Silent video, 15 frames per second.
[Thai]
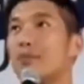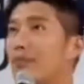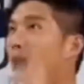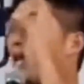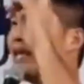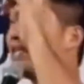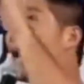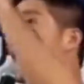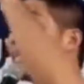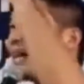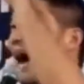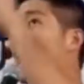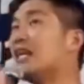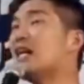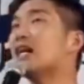ไม่ใช่
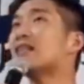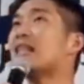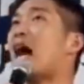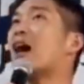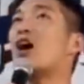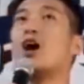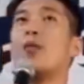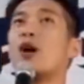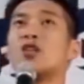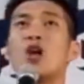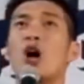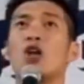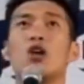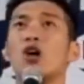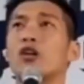การเลือกตั้งอบจ
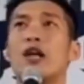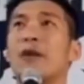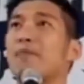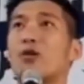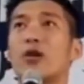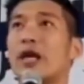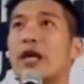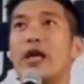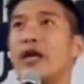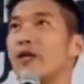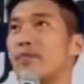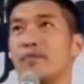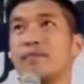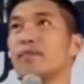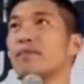นนทบุรี
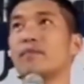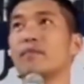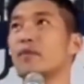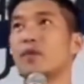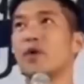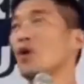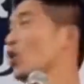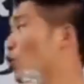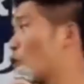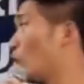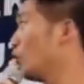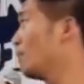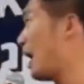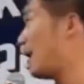คุณไพ